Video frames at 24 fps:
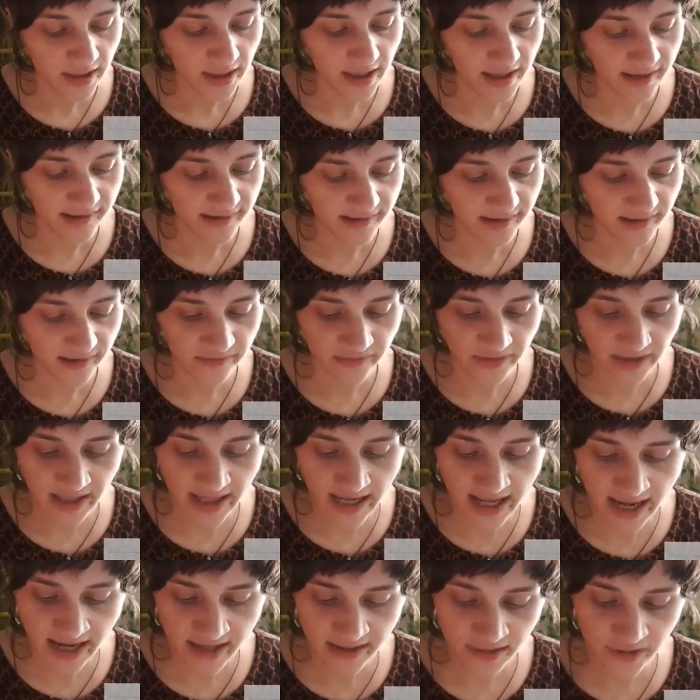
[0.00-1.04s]
als dass wir
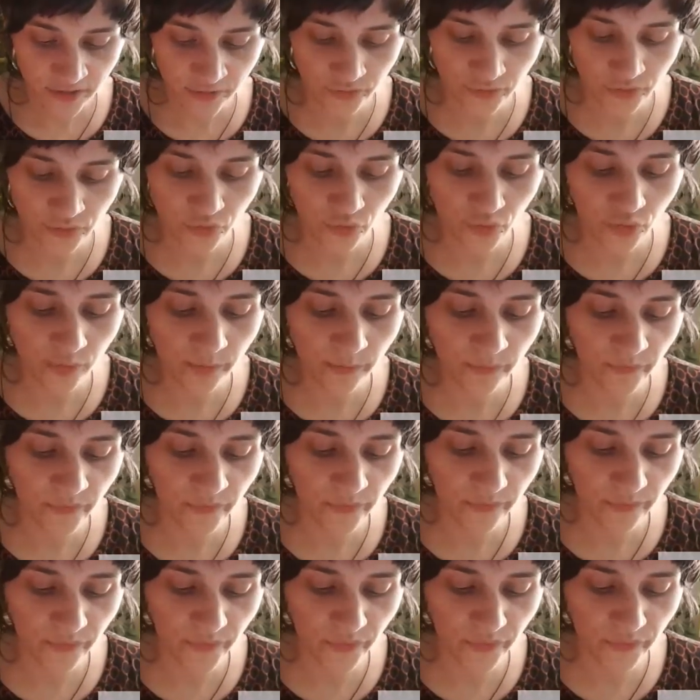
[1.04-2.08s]
lernen und
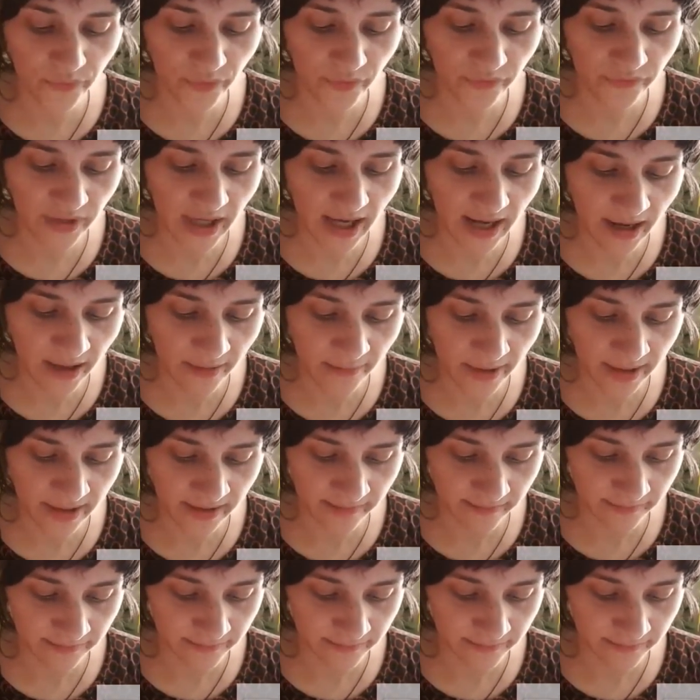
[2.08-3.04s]
üben, wofür wir arbeiten.